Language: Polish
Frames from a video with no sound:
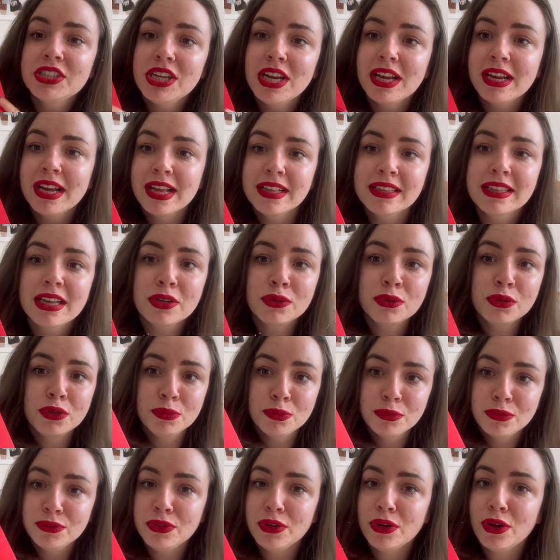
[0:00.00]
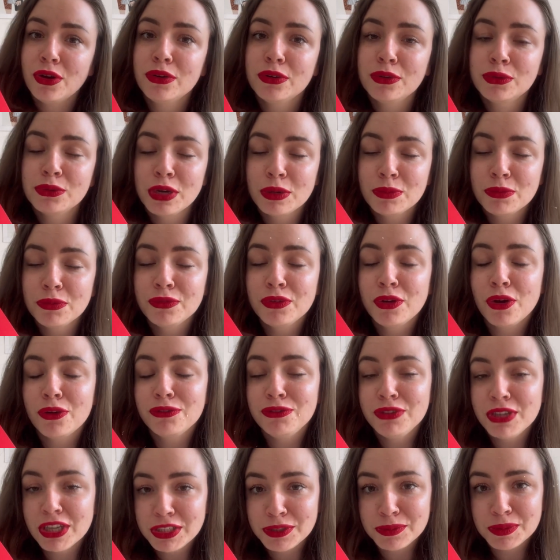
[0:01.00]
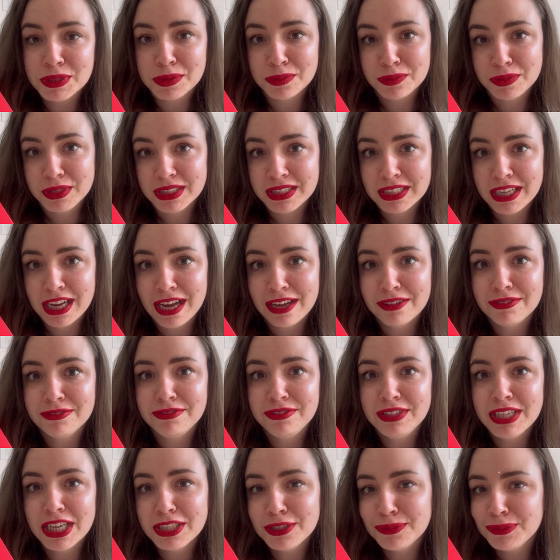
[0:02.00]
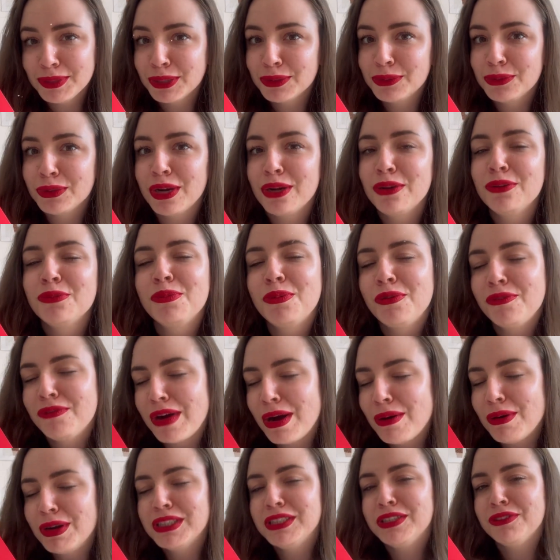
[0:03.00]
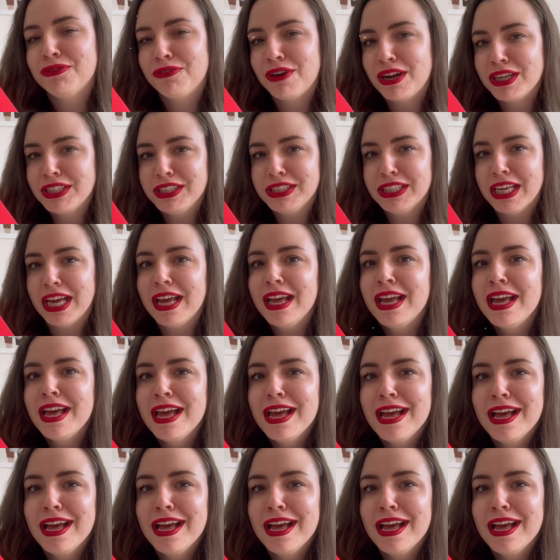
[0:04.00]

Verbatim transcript: legenda, która mówi o, która mówi o wiedźmie z bliska, wiedźmie, która lubowała się właśnie